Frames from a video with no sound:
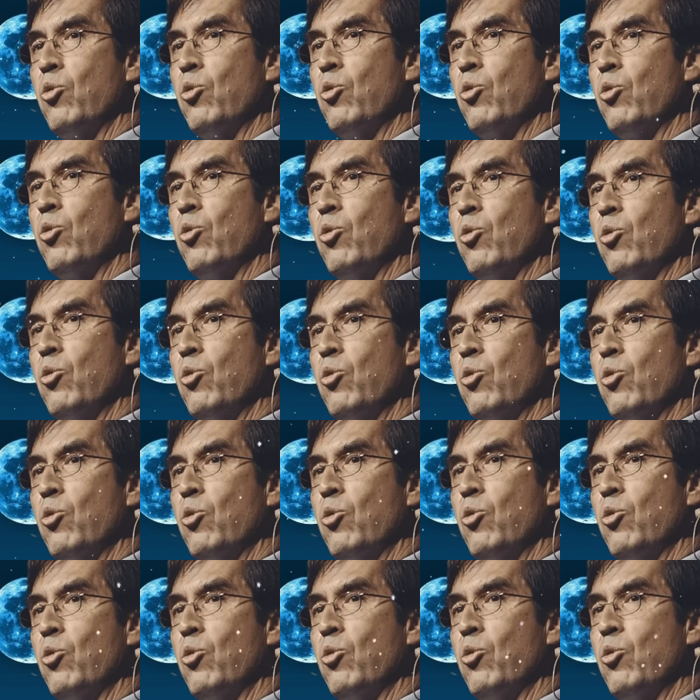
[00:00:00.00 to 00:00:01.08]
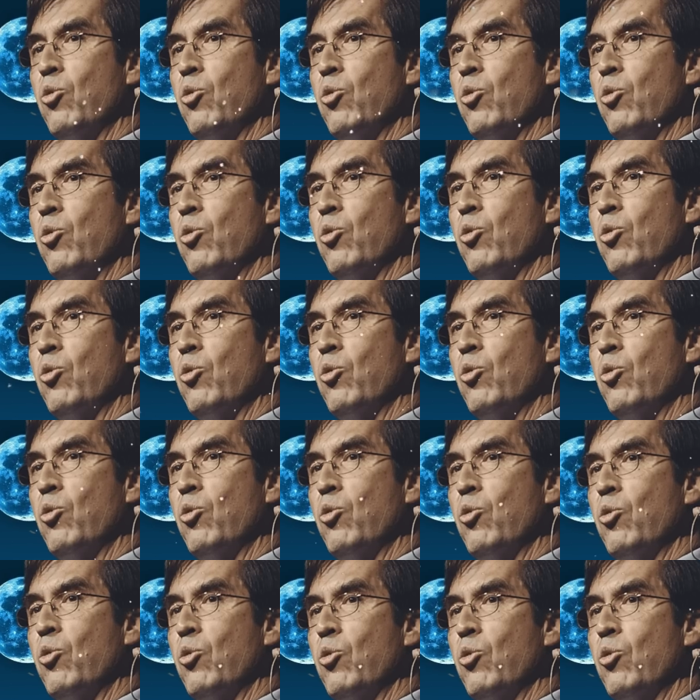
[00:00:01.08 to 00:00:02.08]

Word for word: yo no entendía qué tenía que ver con eso.